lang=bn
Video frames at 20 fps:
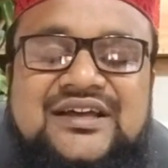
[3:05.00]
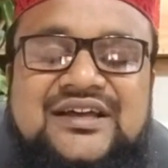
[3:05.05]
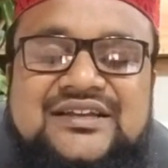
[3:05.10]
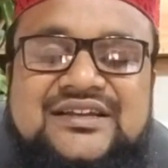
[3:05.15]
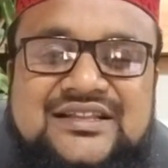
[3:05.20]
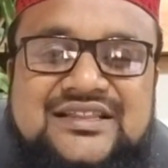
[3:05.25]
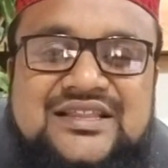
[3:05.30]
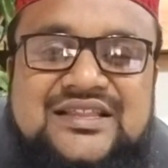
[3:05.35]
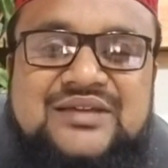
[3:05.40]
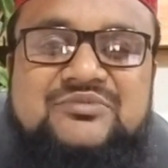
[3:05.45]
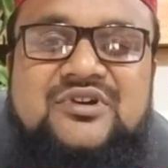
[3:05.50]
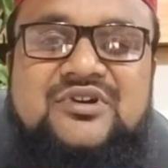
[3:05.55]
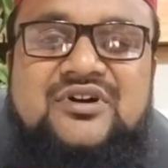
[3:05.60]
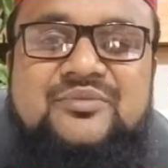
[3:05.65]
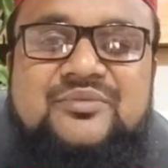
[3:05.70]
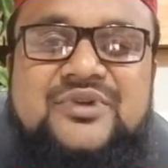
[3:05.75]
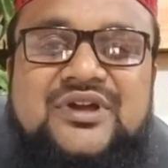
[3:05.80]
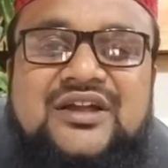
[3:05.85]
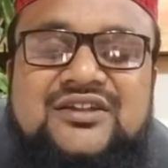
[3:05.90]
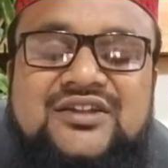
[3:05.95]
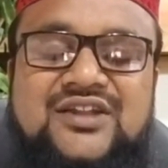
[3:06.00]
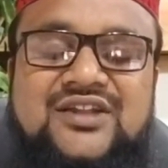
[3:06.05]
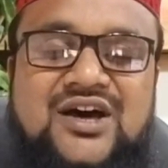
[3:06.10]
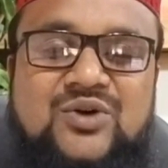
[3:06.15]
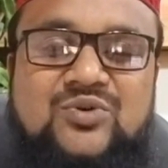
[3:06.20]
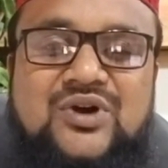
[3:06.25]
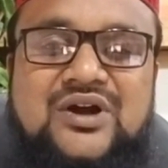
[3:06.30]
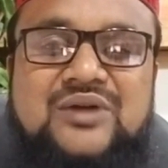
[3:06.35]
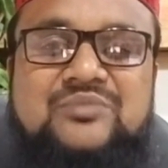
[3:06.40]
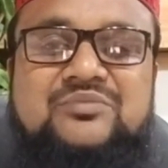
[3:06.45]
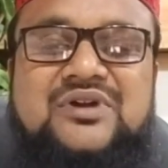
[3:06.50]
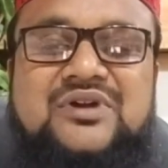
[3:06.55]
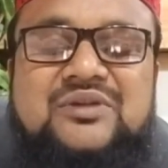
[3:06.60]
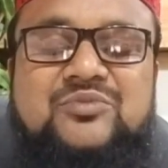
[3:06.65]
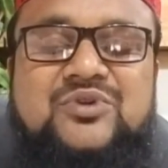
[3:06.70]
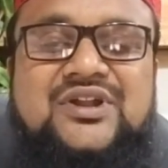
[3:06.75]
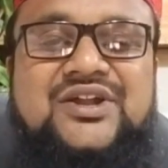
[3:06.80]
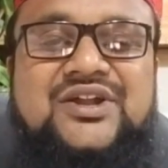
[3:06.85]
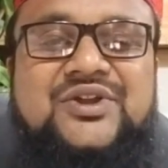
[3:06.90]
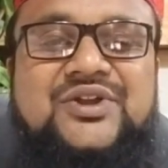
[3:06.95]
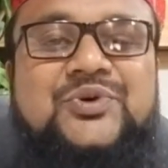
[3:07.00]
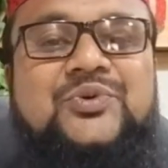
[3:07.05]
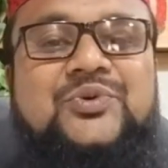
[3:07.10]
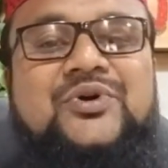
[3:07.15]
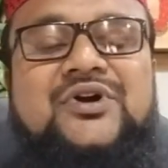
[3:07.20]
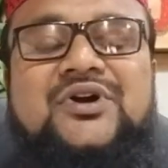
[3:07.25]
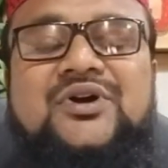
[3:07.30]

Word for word: ঠিক তেমনি অবি আল্লাহ আকবার বলারও